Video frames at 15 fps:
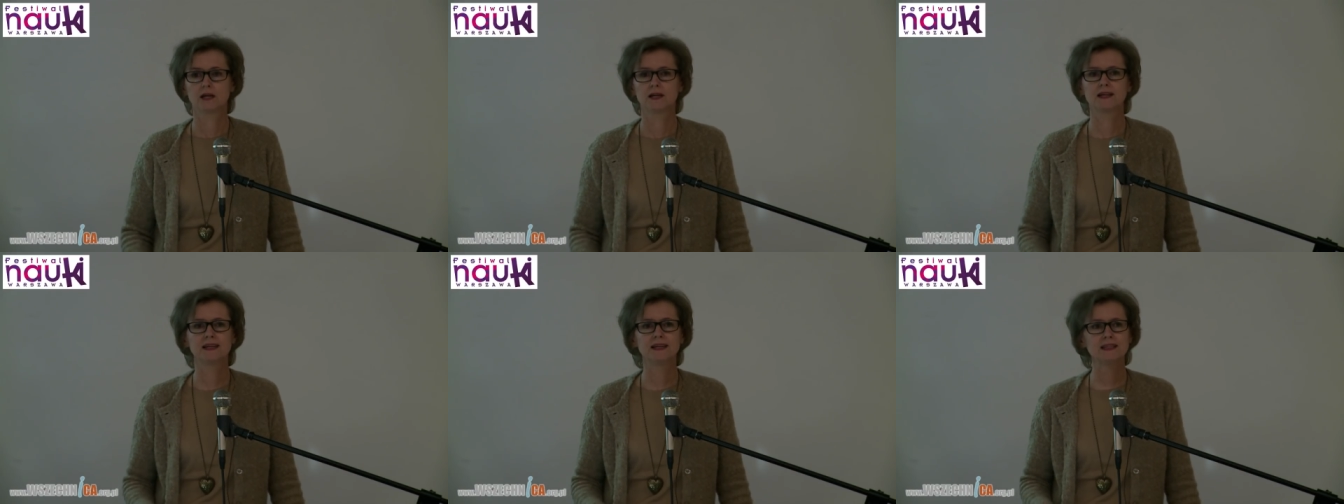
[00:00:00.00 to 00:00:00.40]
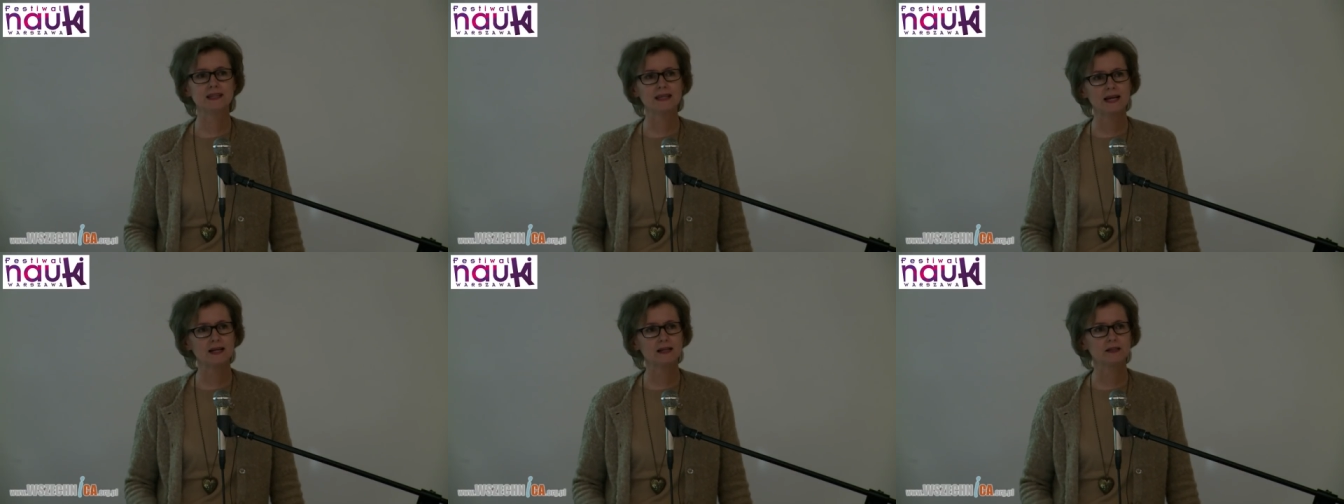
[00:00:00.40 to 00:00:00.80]

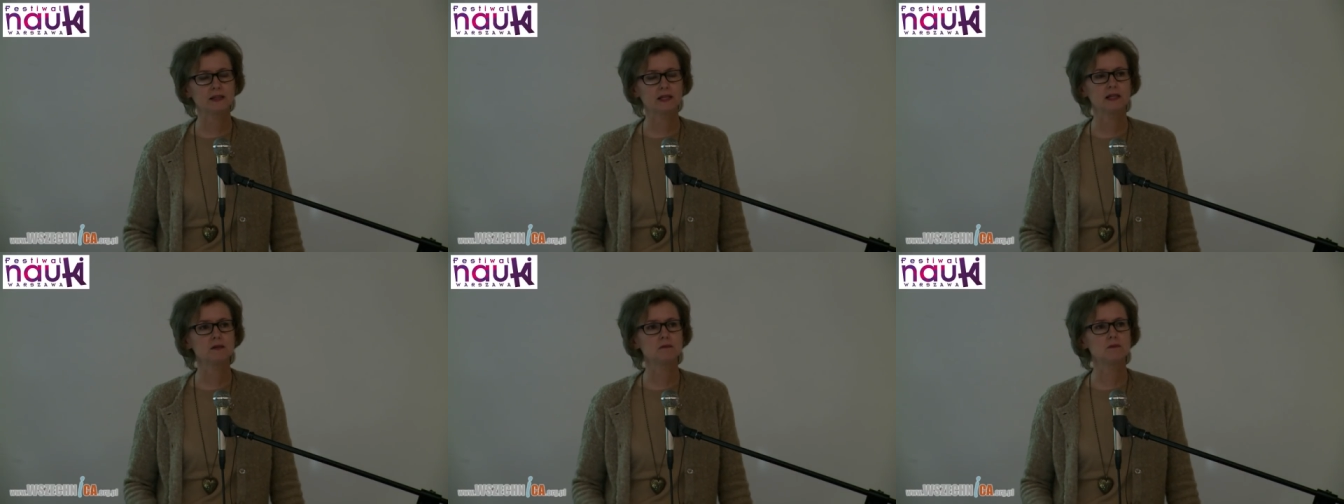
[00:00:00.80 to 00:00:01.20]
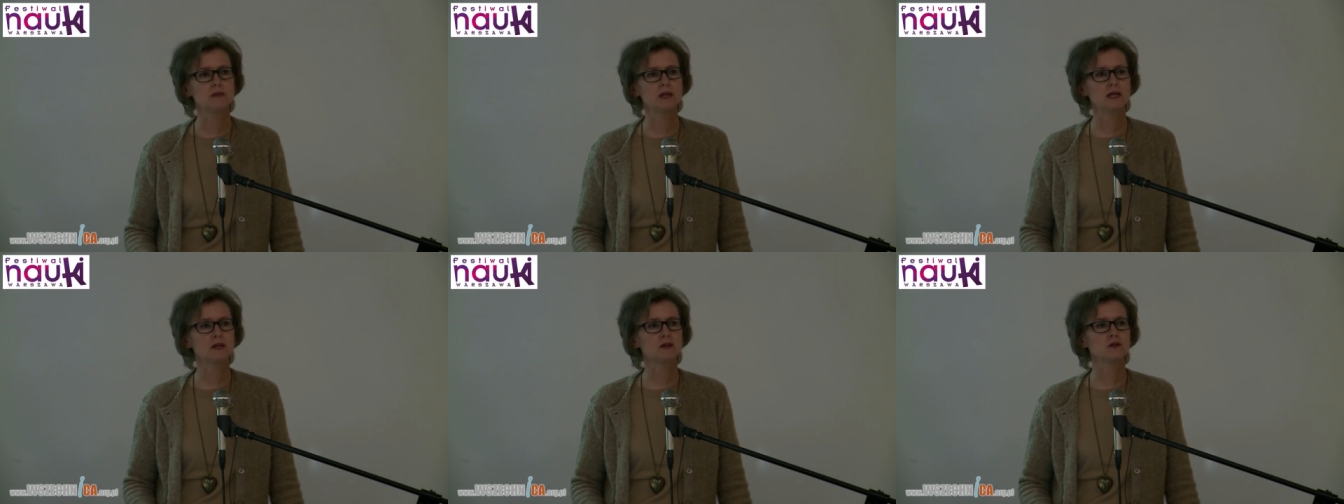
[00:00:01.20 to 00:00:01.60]
Generalnie
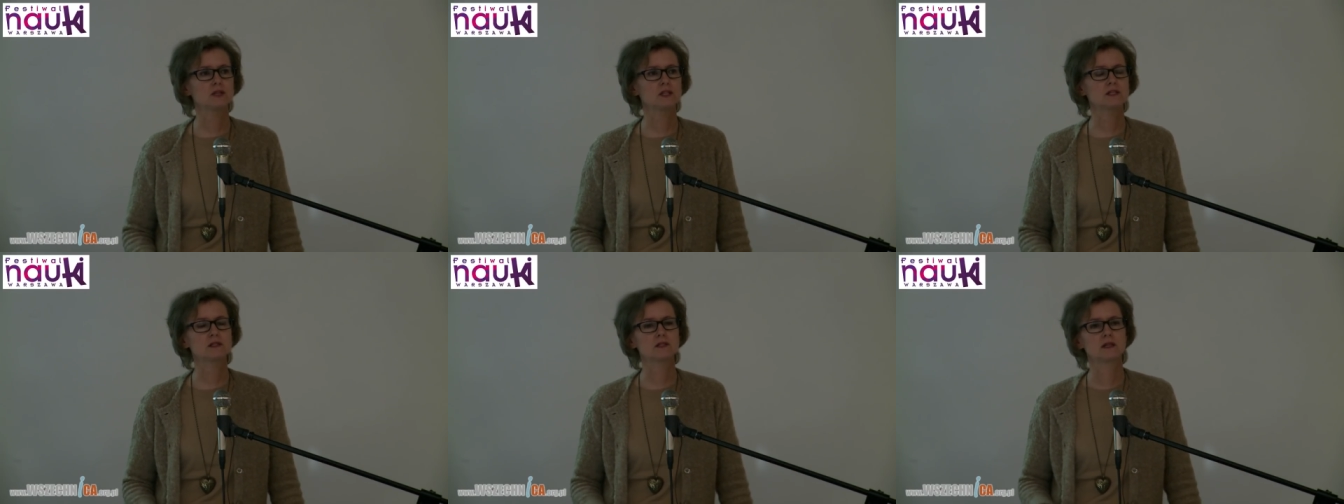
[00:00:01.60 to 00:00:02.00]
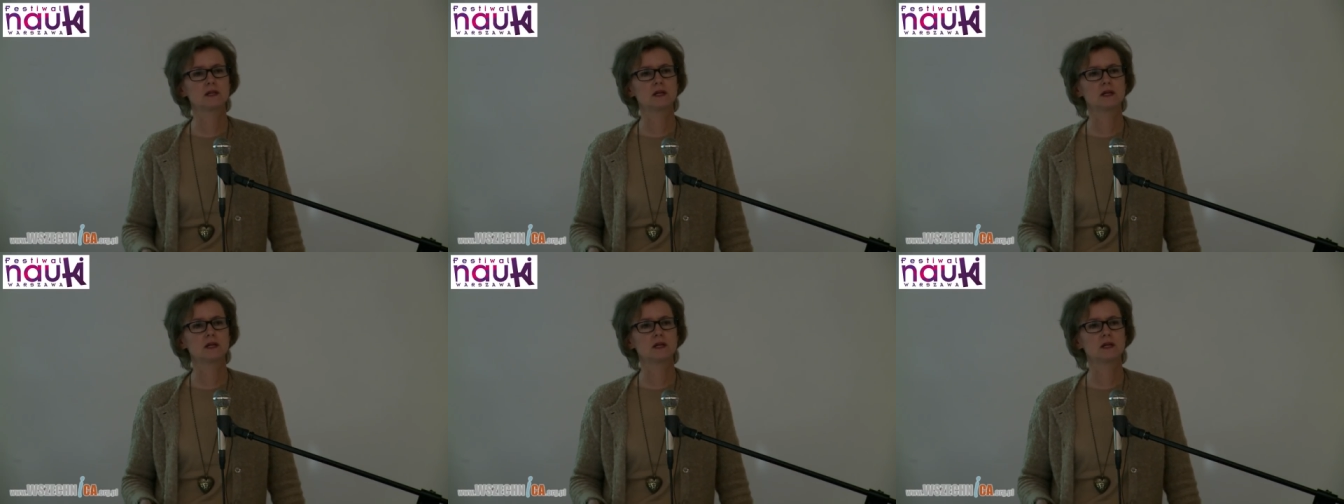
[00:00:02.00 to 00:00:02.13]
mleko jest